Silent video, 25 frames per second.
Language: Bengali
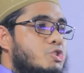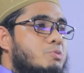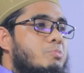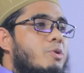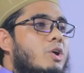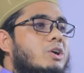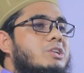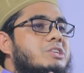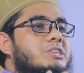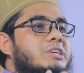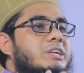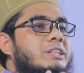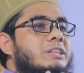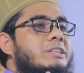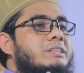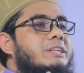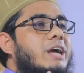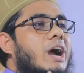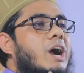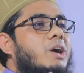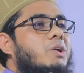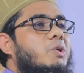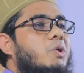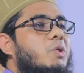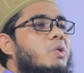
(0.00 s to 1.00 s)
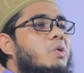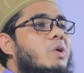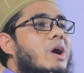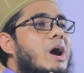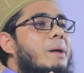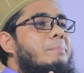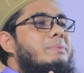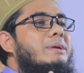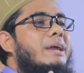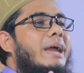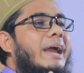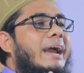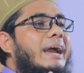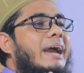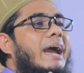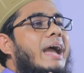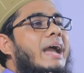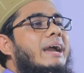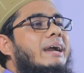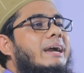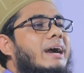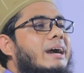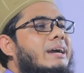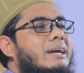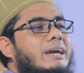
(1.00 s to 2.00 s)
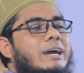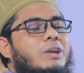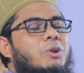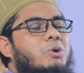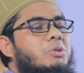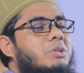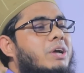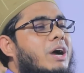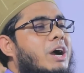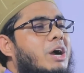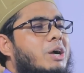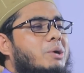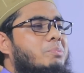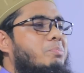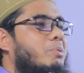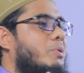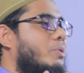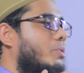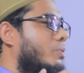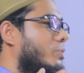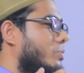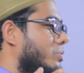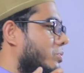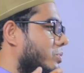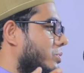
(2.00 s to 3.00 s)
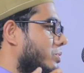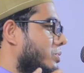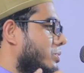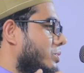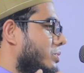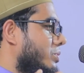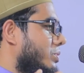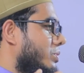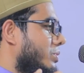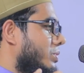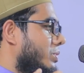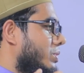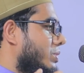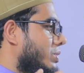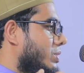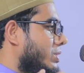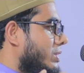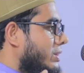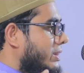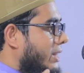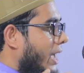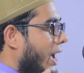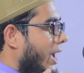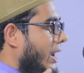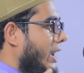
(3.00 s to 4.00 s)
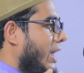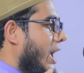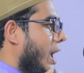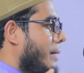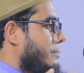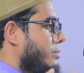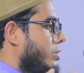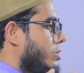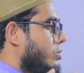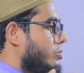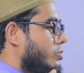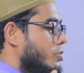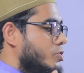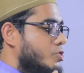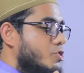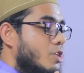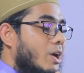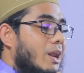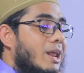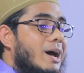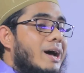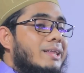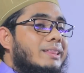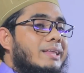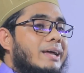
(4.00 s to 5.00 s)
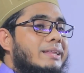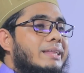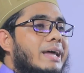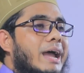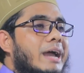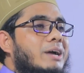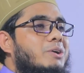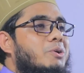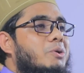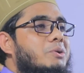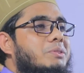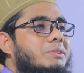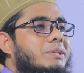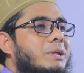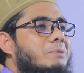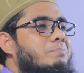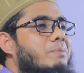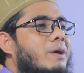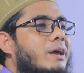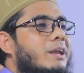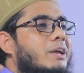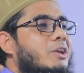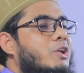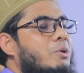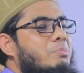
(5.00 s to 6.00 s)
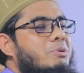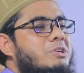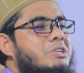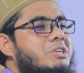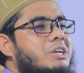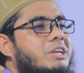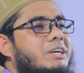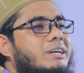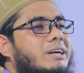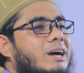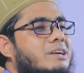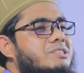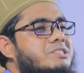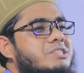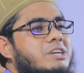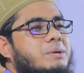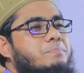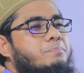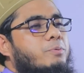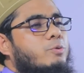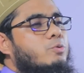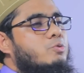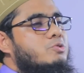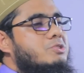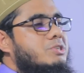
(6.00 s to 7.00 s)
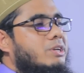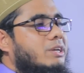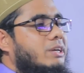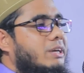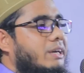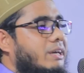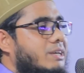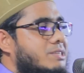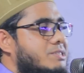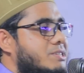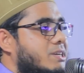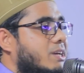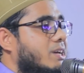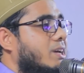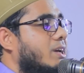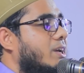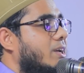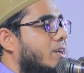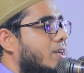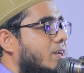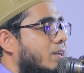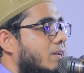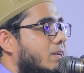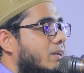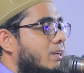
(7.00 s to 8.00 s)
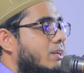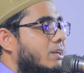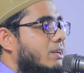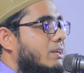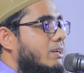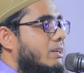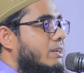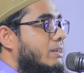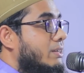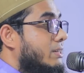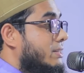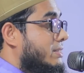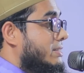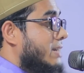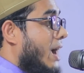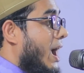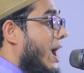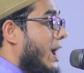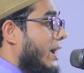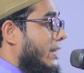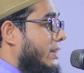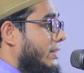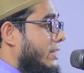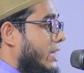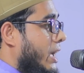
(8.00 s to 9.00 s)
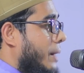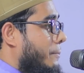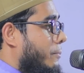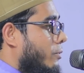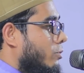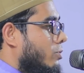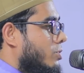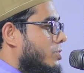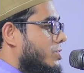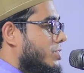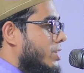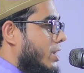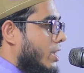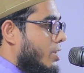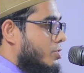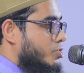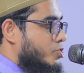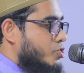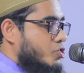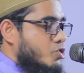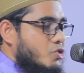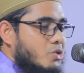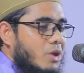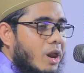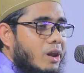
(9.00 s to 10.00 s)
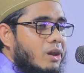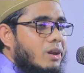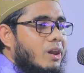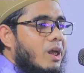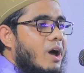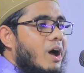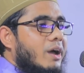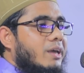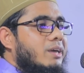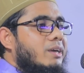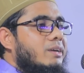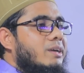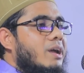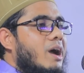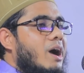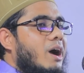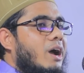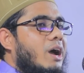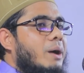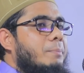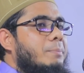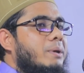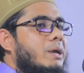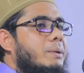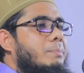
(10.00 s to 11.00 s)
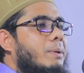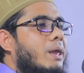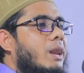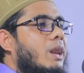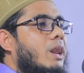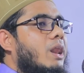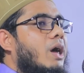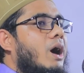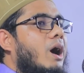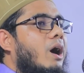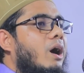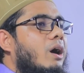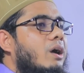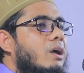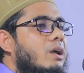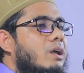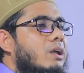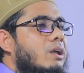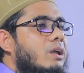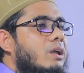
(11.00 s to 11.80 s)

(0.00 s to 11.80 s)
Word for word: যুবক চিন্তা করলো আমি একা একা কেন থাকবো তাহলে আমিও তো সলাত আদায় করতে পারি নবীজির কাছে পৌঁছে গিয়েছে ডাক দিয়া বলছে রসুল আল্লাহ হিয়া হাবিব আল্লাহ